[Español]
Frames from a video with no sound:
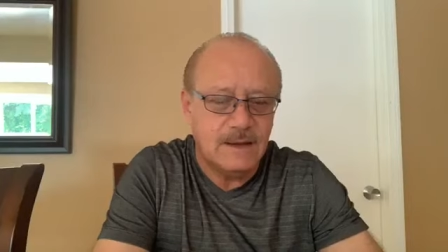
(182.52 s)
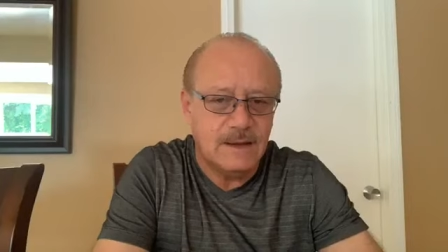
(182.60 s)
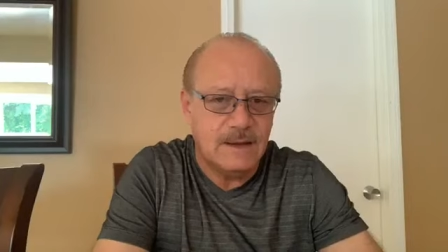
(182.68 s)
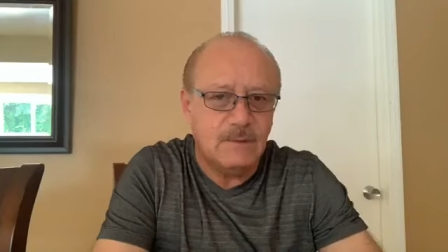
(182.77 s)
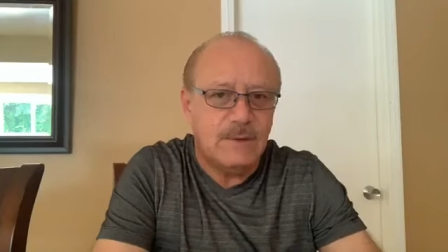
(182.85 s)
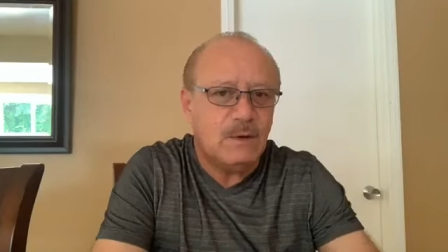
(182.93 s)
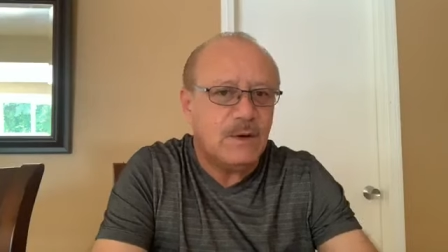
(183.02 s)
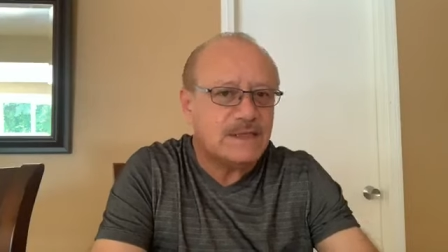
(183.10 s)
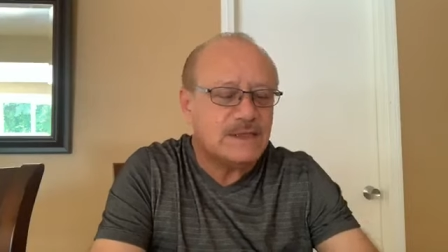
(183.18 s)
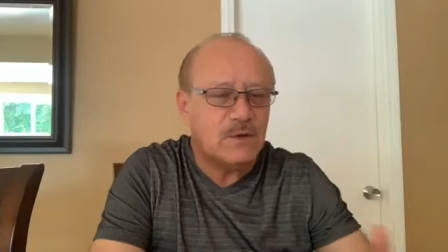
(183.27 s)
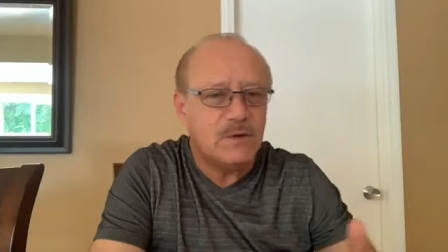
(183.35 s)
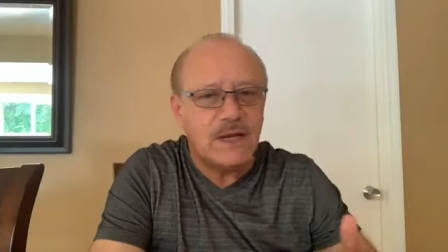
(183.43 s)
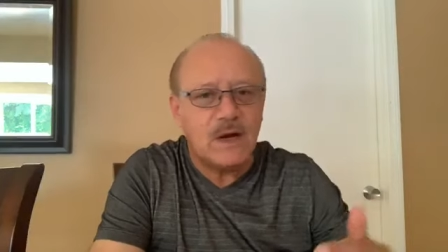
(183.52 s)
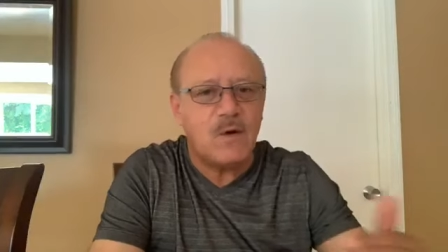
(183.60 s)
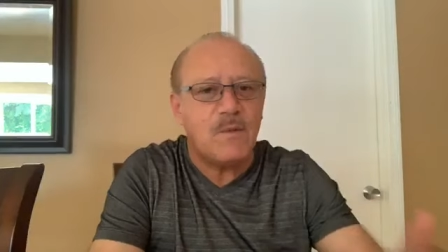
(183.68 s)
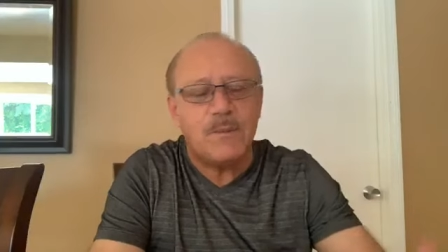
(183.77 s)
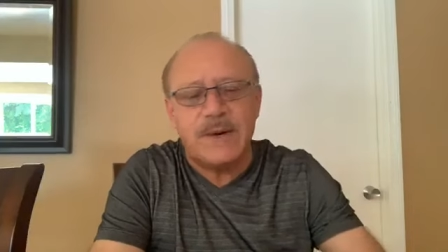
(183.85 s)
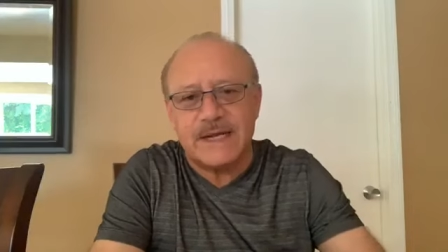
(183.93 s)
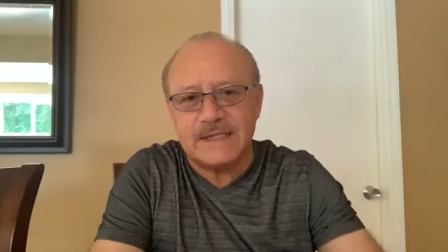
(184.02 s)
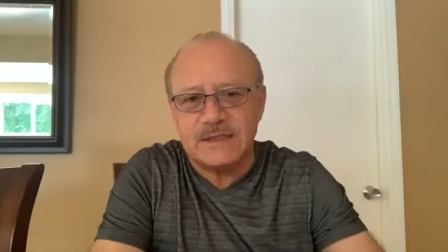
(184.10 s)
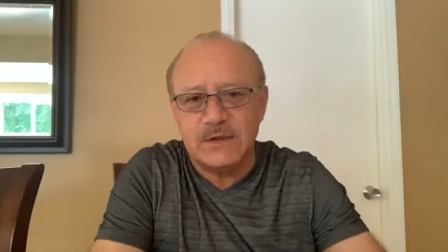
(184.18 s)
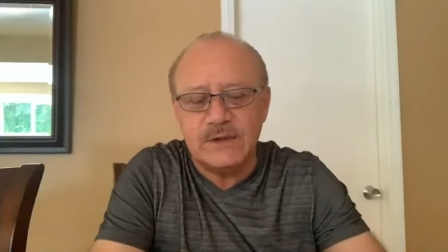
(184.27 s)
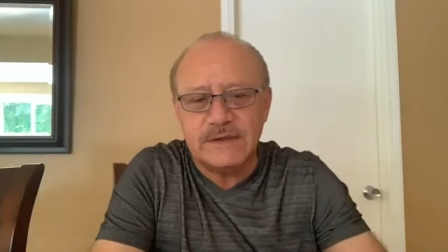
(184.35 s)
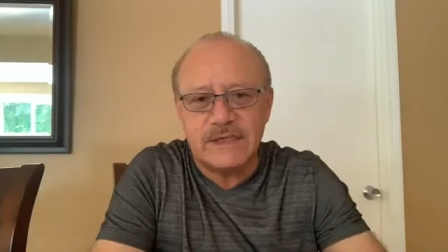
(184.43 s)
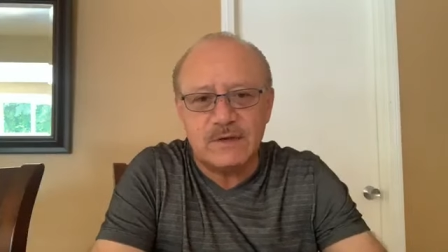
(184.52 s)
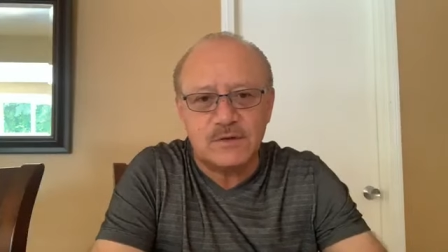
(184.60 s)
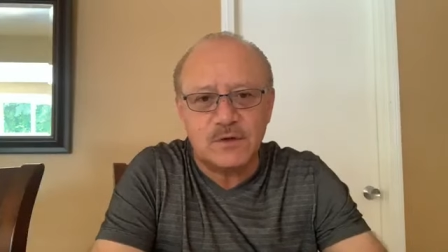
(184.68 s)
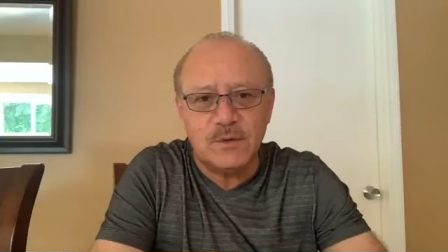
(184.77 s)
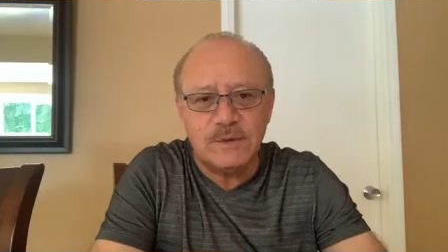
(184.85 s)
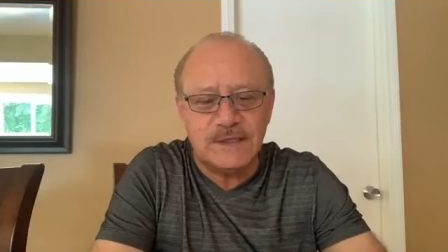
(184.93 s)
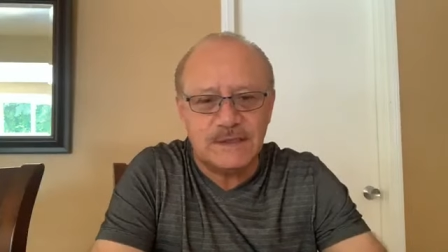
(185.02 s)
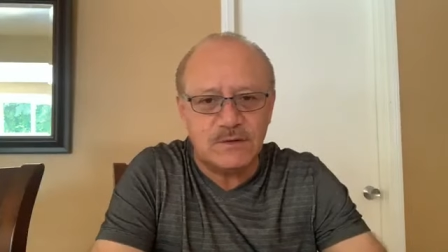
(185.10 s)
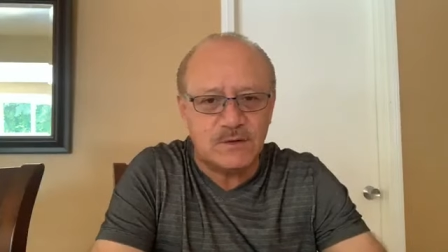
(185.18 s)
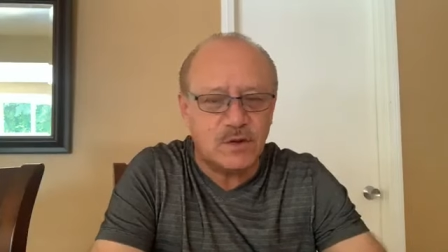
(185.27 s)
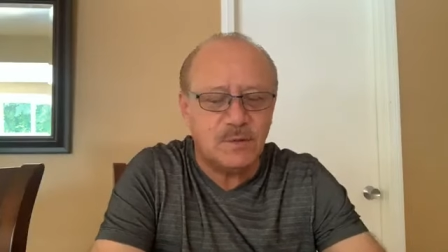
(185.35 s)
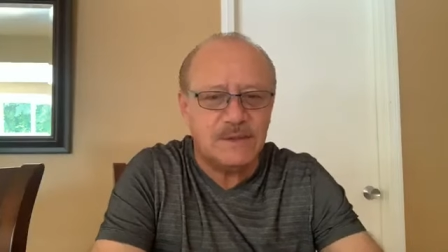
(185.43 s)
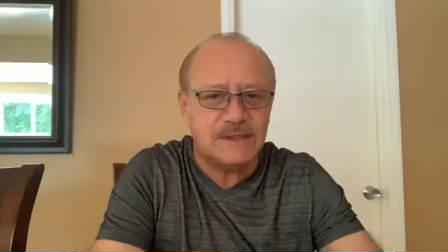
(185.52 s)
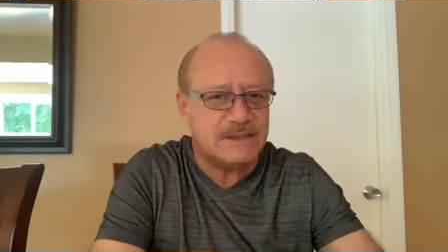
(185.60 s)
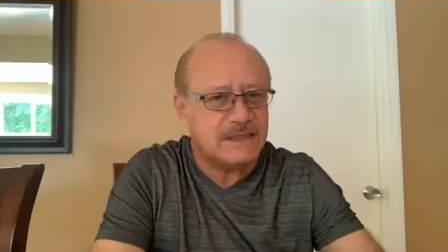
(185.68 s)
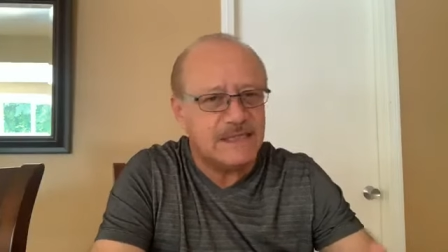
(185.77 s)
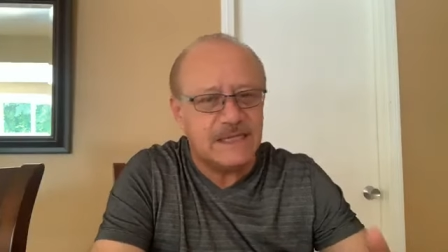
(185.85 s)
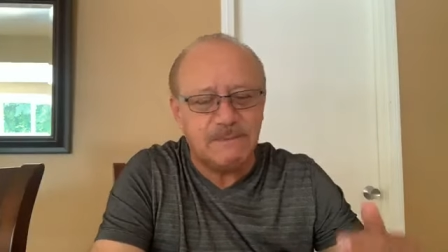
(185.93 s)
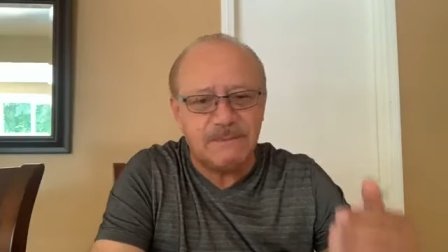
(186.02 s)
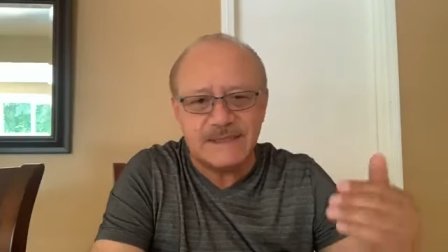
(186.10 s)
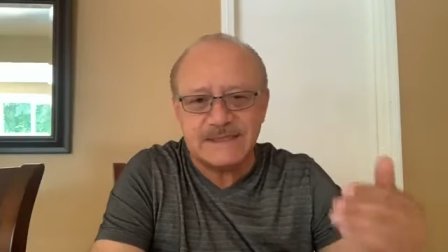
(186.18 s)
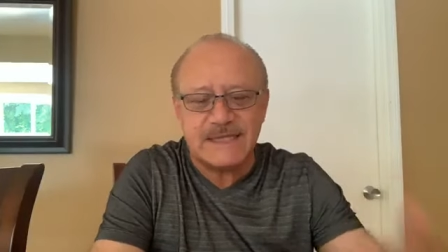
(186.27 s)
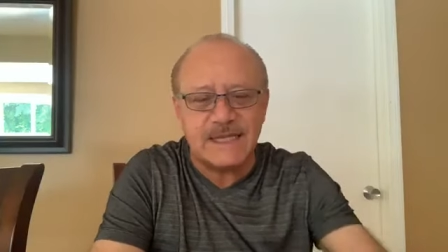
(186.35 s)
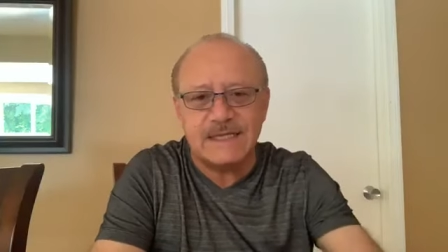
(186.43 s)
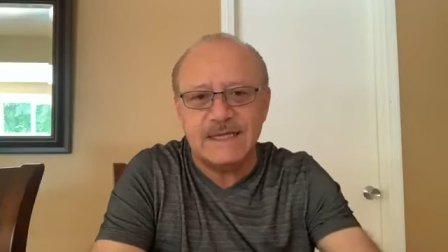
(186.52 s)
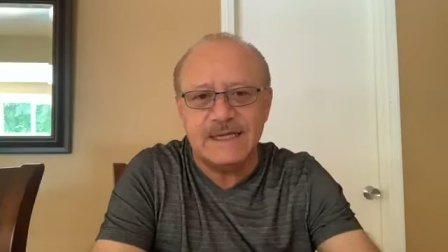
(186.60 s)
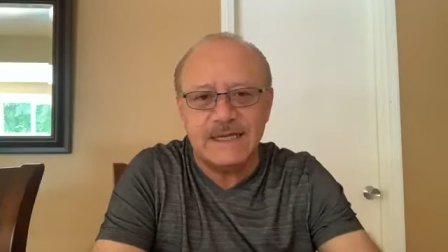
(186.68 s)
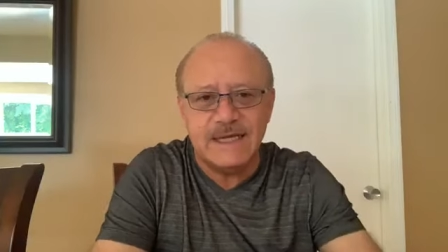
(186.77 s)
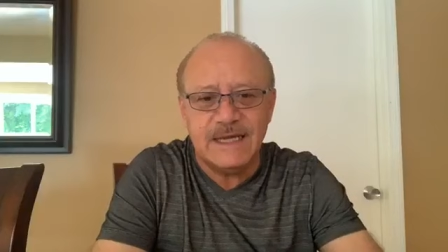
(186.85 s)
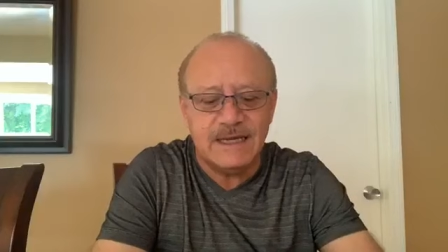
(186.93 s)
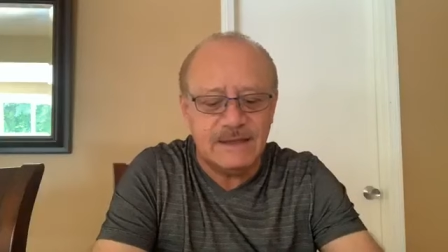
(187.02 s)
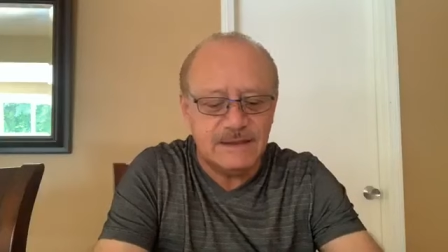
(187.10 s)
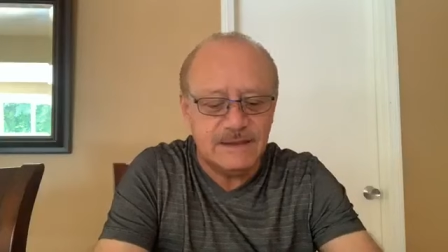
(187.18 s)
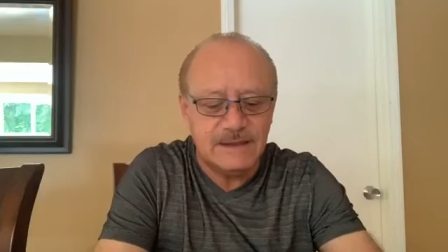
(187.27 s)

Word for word: Y luego hacen una comparación entre los jóvenes, los jóvenes que tienen bastante energía.